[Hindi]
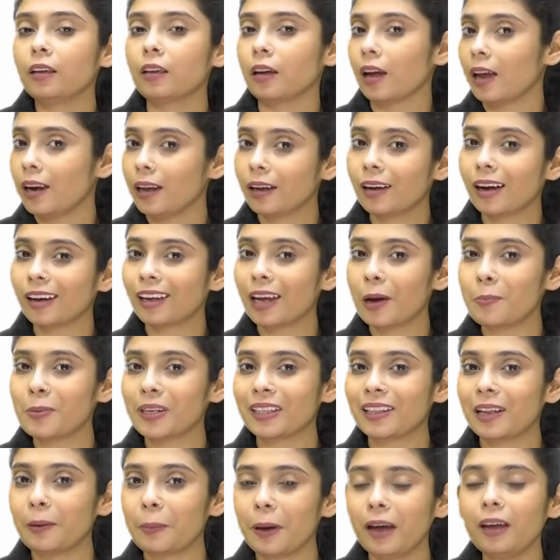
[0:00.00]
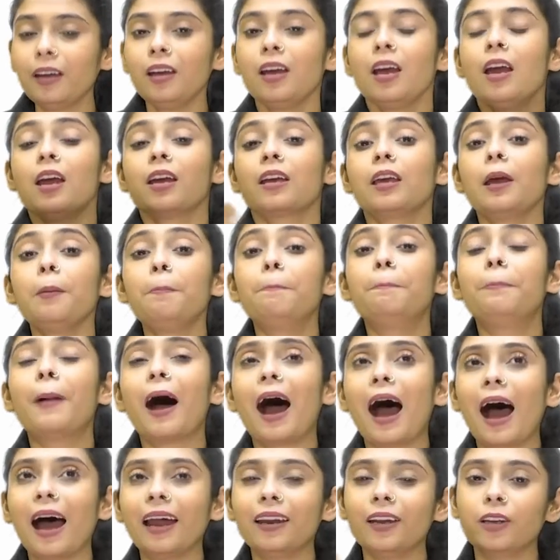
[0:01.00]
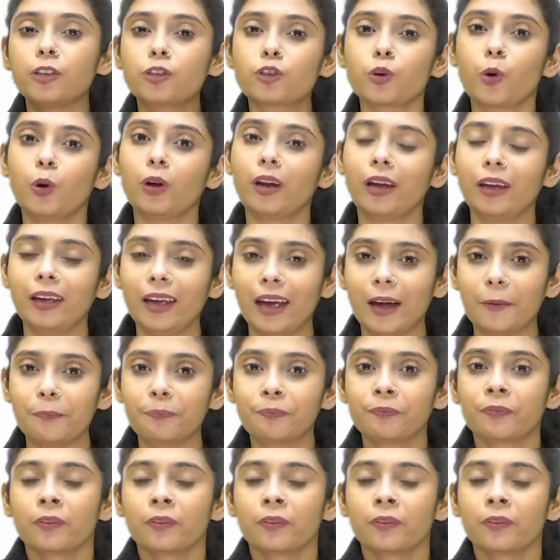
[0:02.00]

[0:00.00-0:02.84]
कहने का क्या मतलब है कि बारिश हो रही है